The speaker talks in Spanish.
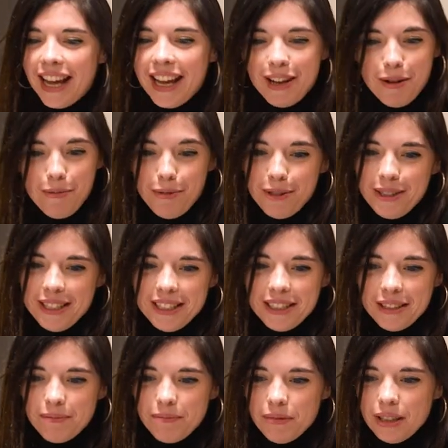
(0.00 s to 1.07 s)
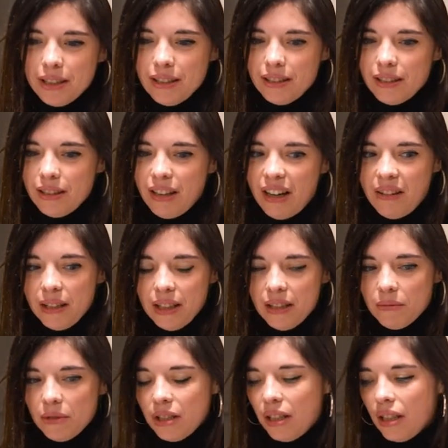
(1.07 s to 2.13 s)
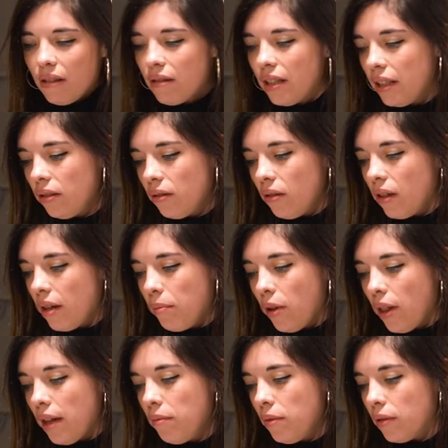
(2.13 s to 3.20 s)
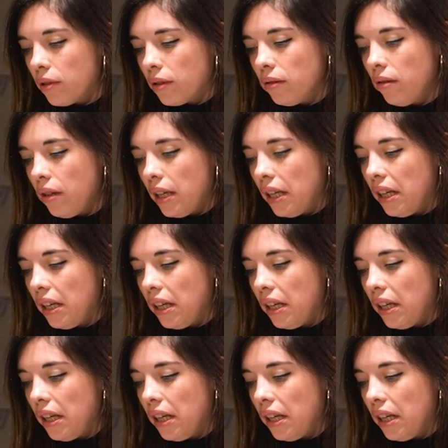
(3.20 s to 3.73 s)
eh, pues, pues reventemos el lenguaje todo lo que podamos, ¿no?